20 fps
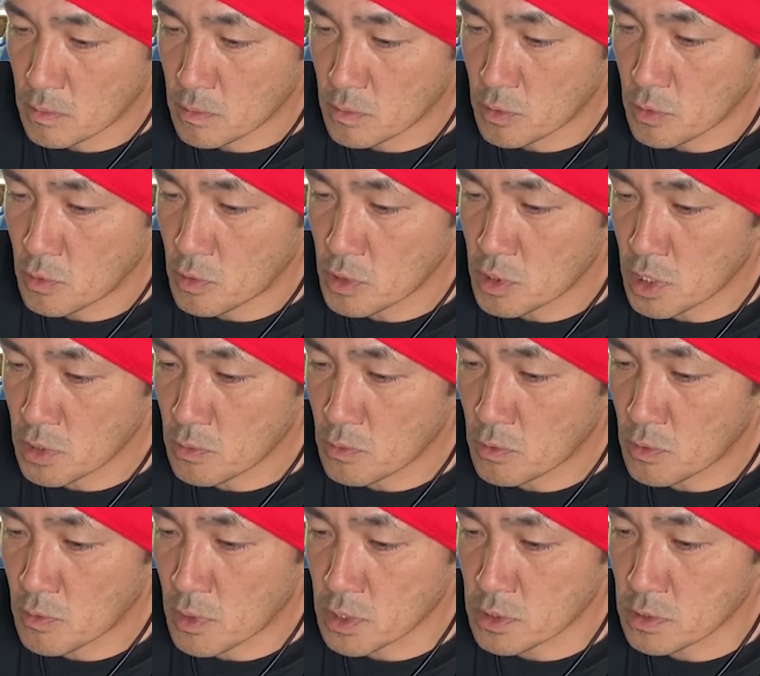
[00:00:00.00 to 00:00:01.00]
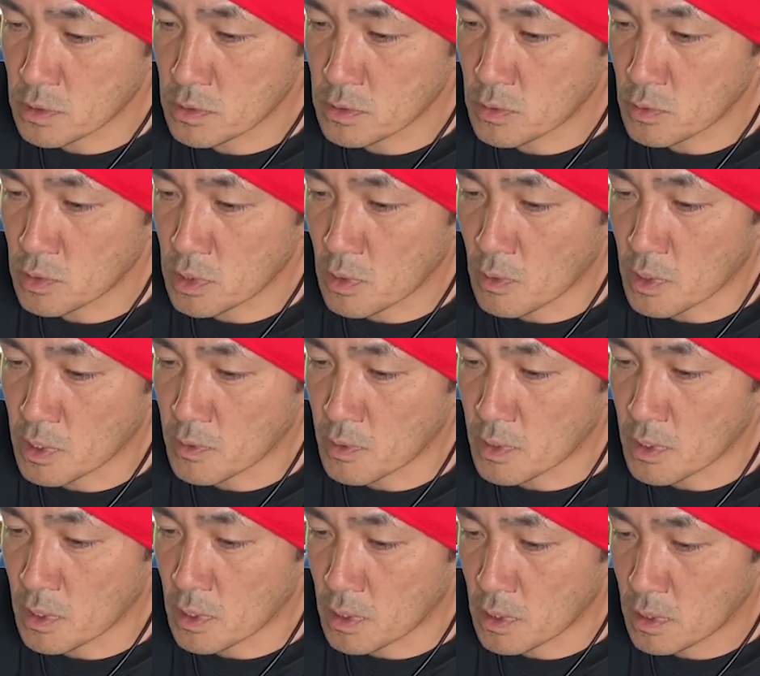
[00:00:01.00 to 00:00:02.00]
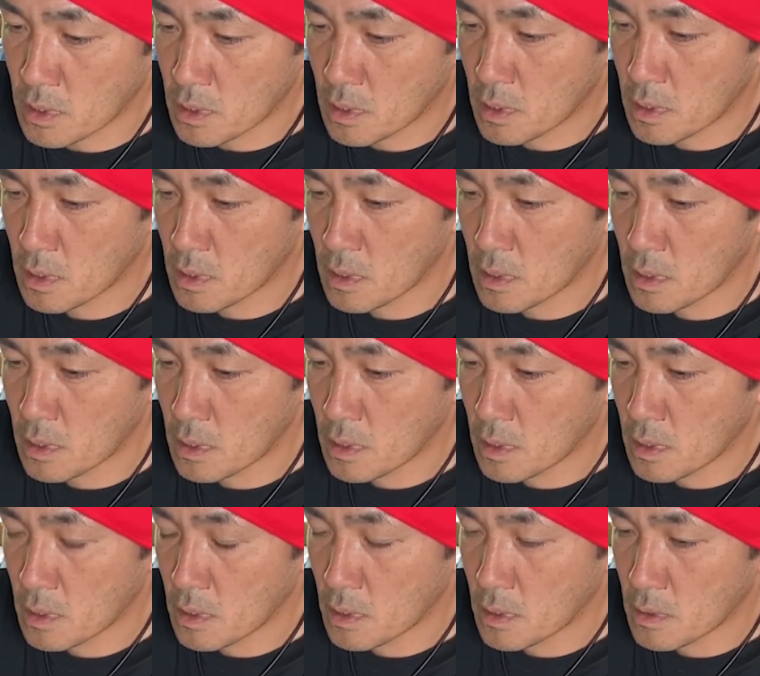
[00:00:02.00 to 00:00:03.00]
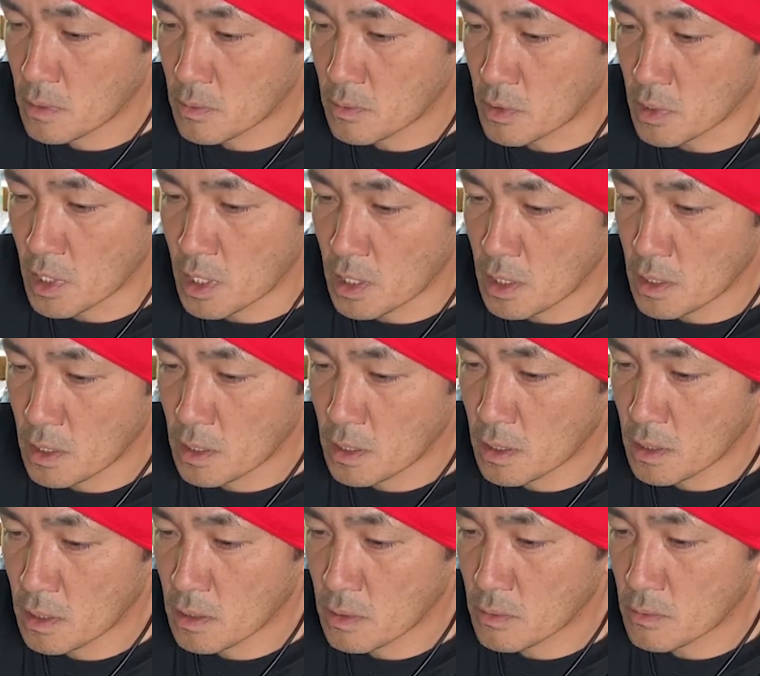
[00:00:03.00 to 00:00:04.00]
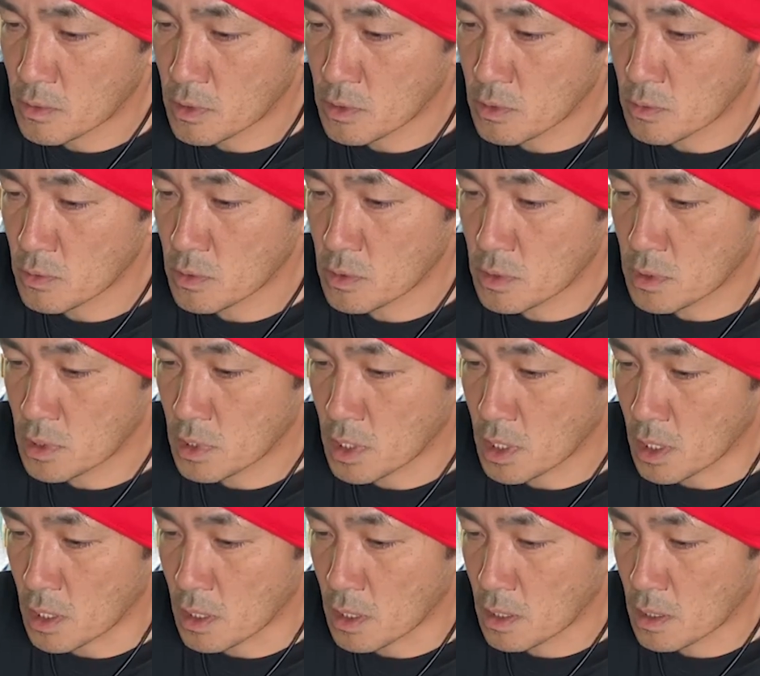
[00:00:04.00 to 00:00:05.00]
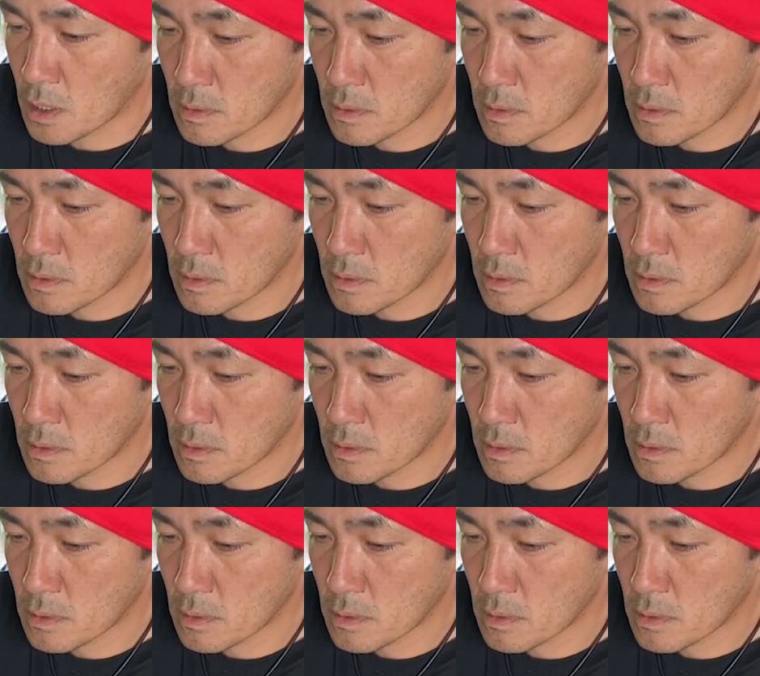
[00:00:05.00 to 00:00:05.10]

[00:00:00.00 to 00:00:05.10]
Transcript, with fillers: ろな汚れたところは取った方がいいよな。これな。これ取って、